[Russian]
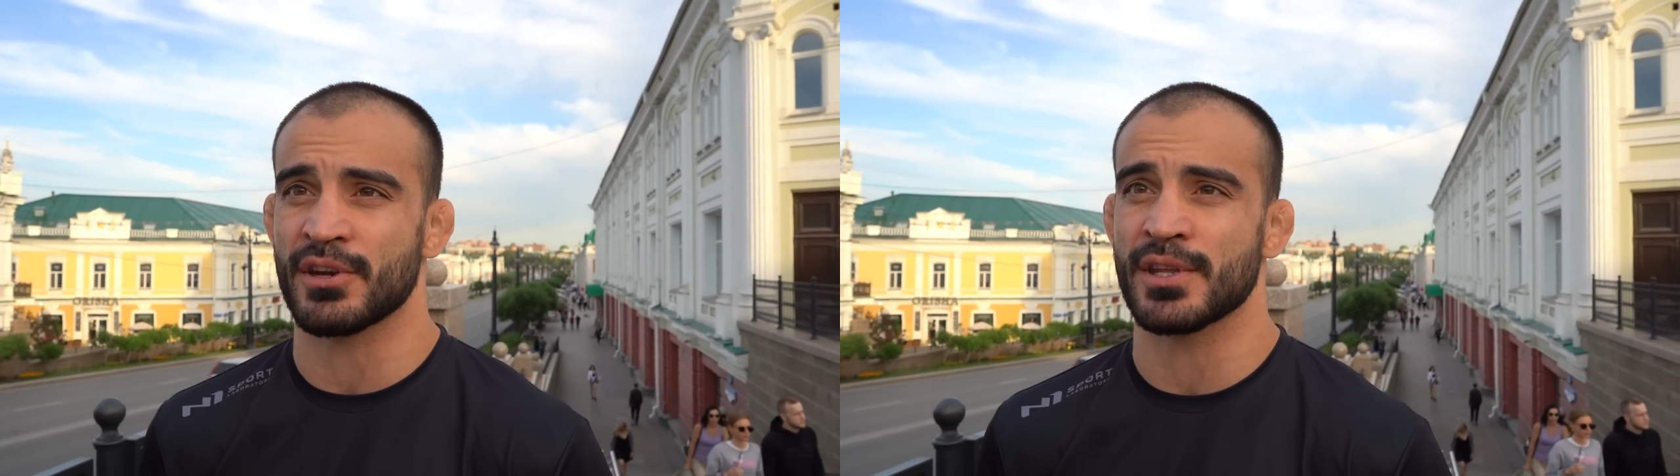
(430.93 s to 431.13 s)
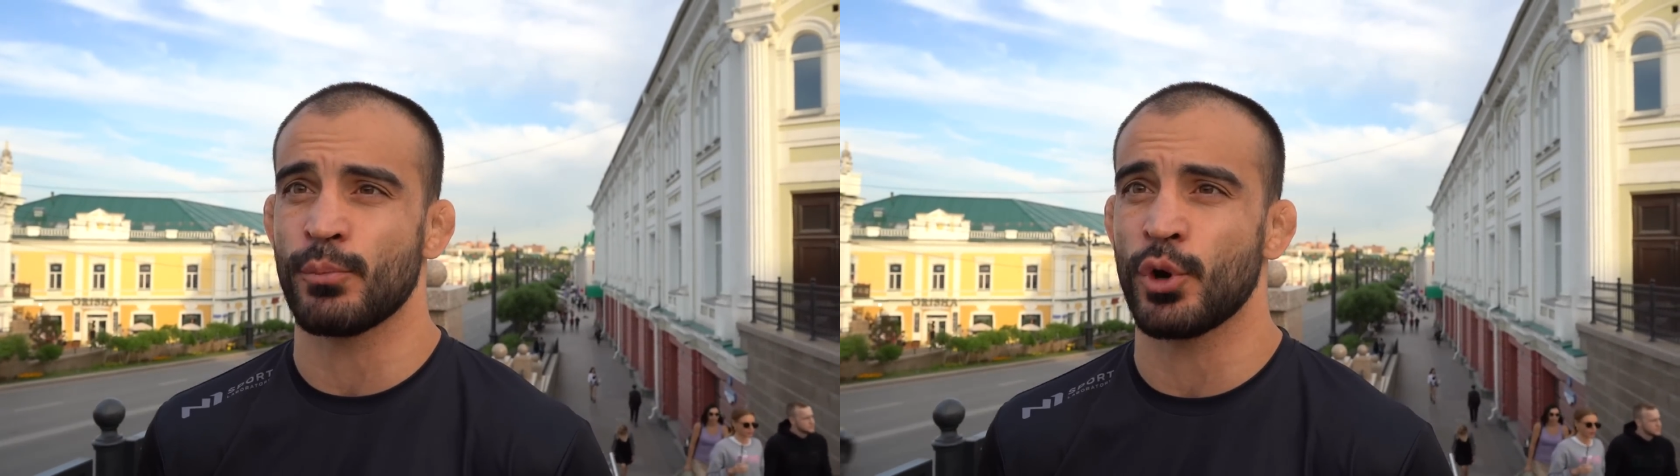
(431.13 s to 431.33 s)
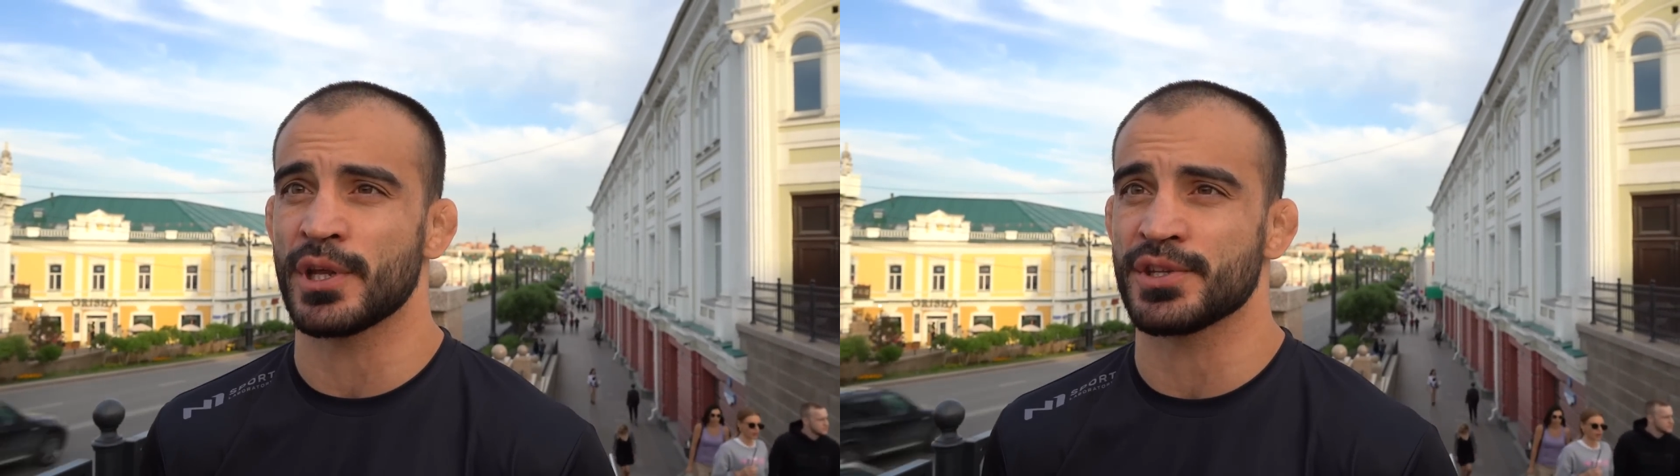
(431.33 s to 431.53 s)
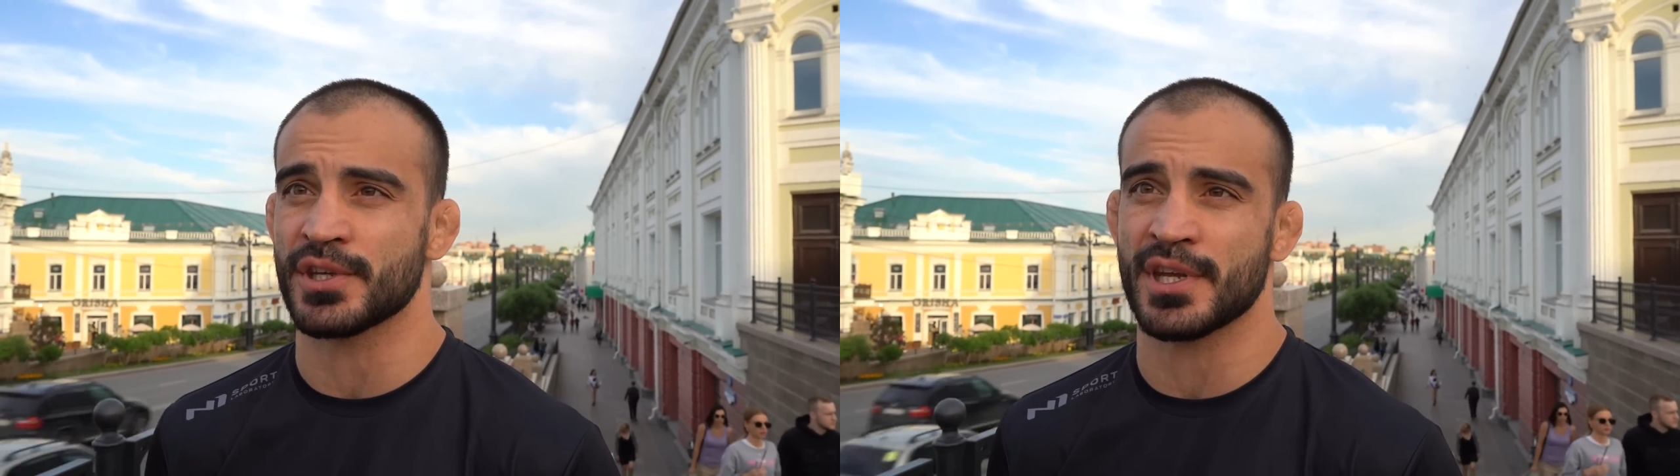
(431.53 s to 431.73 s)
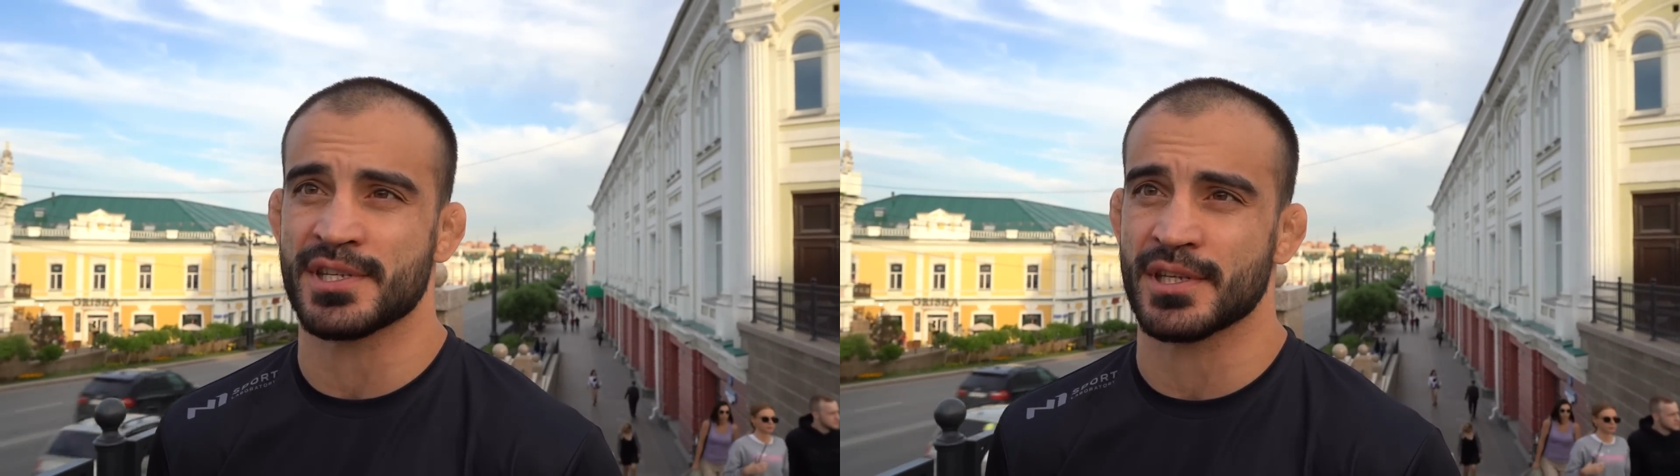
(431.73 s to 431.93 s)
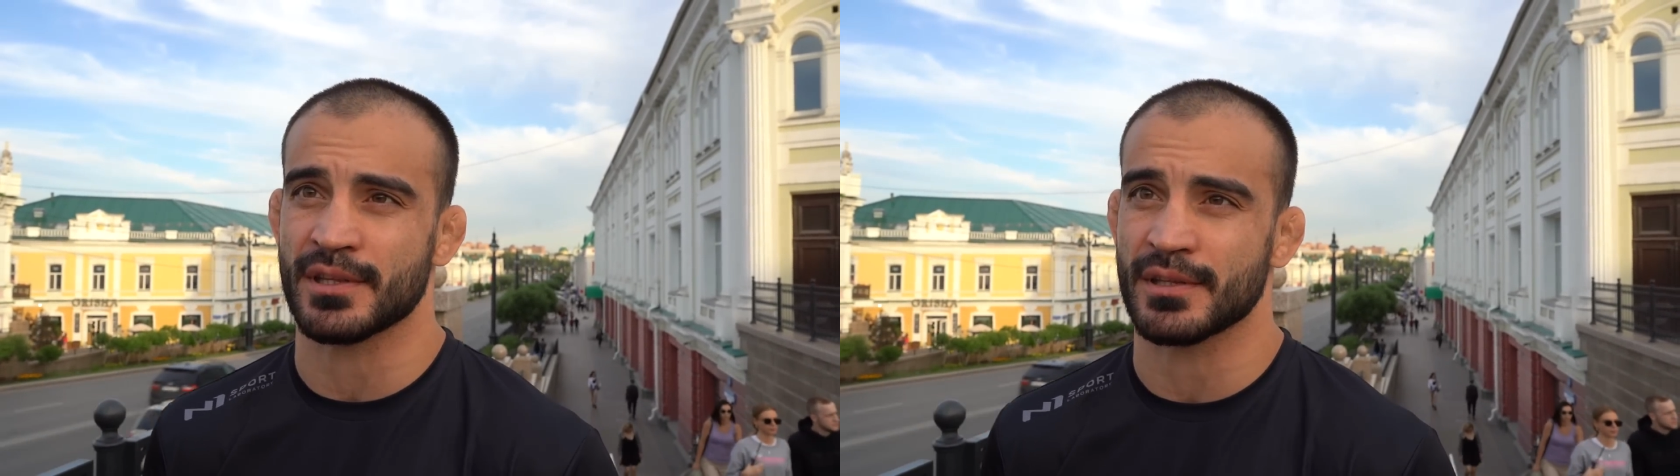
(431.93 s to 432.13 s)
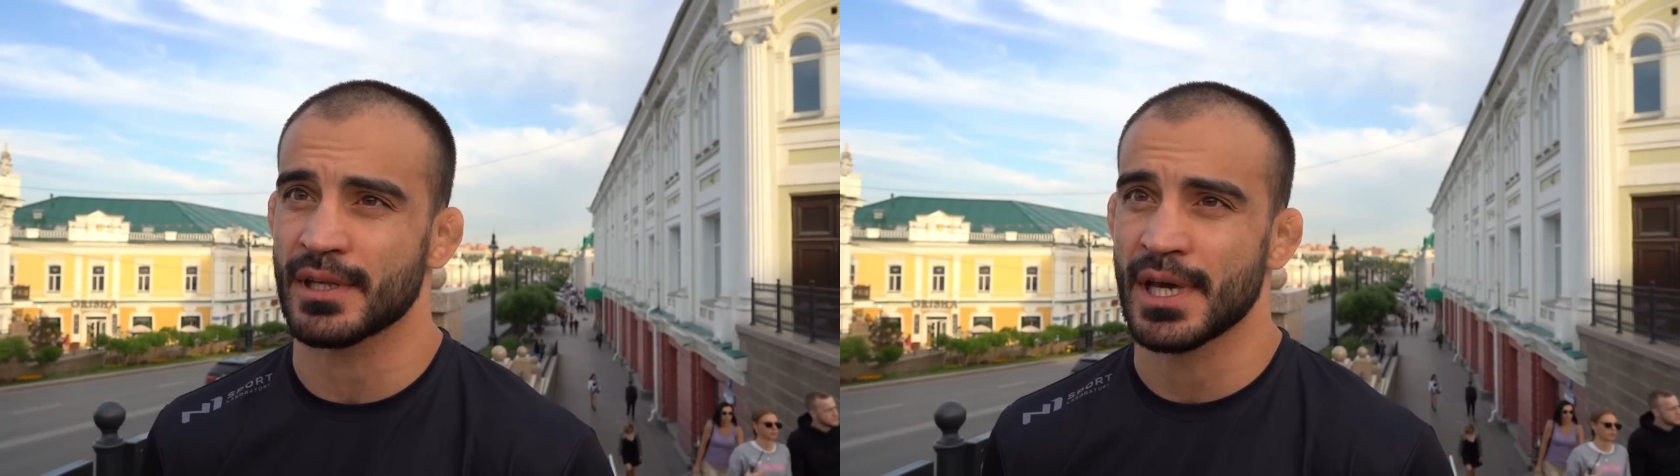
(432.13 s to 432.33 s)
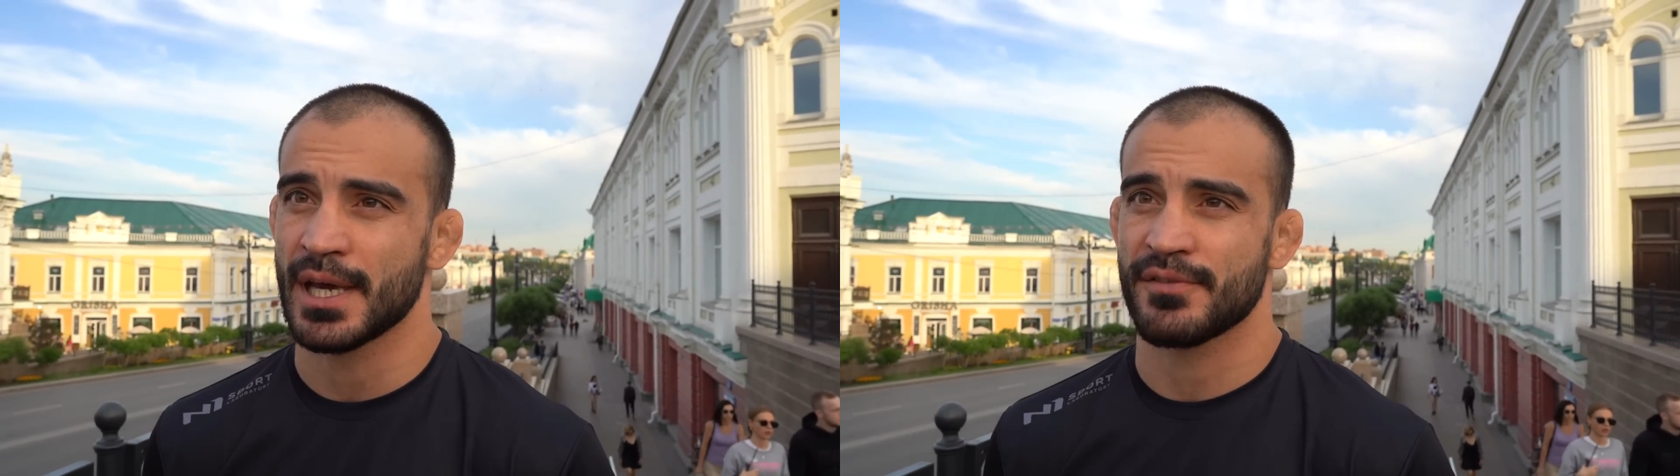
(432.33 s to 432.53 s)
наверное, более интересен